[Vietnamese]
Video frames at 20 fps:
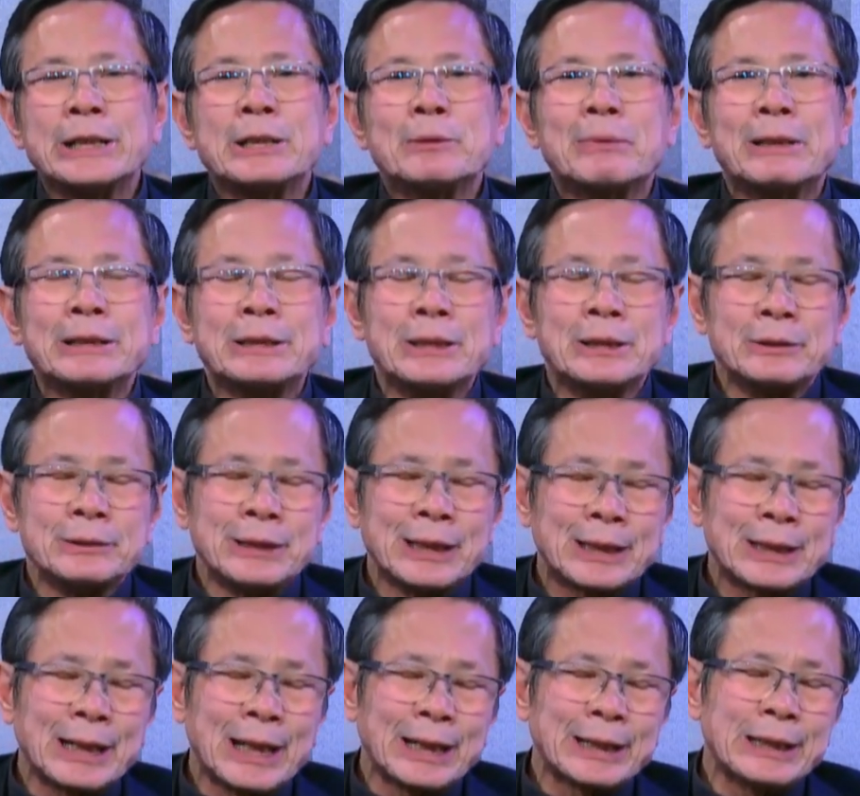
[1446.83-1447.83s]
nhưng mà
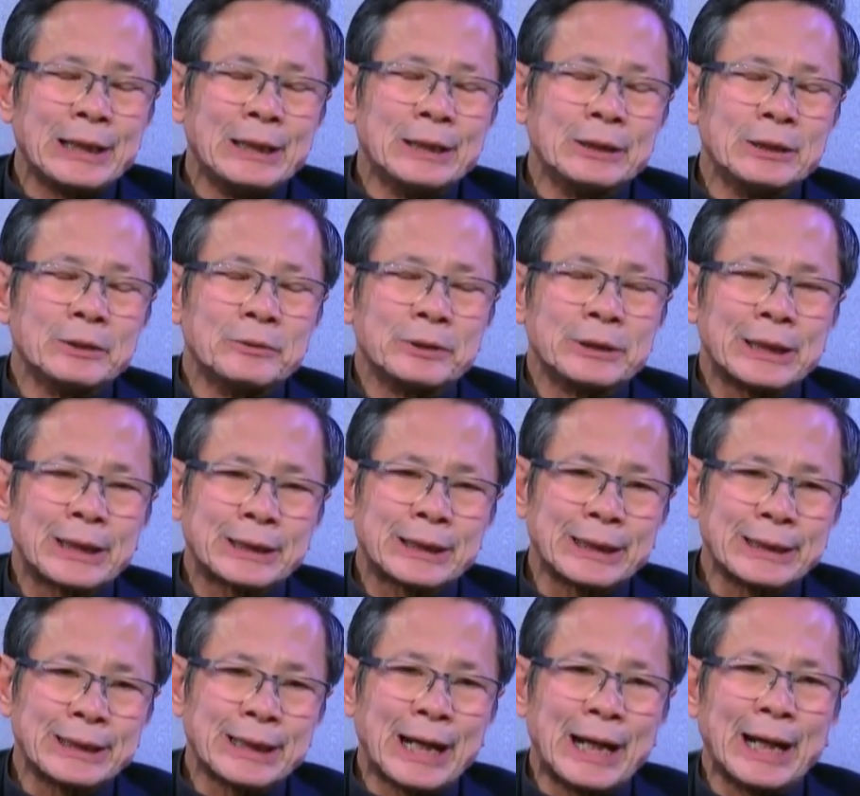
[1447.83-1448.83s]
nhắc lại cái lời của cha
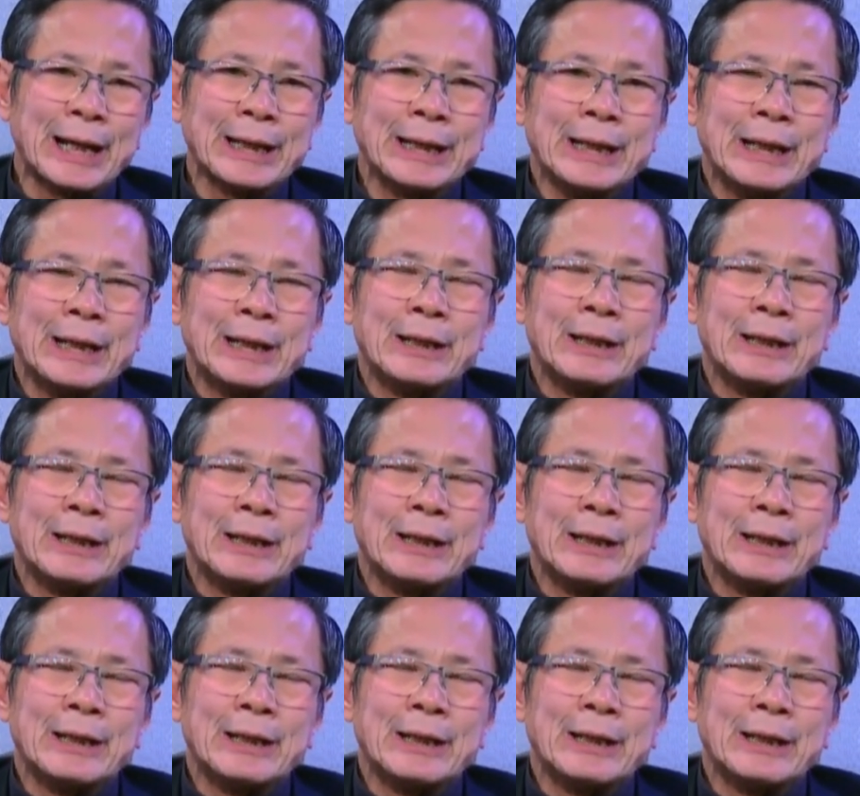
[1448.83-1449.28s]
thần tài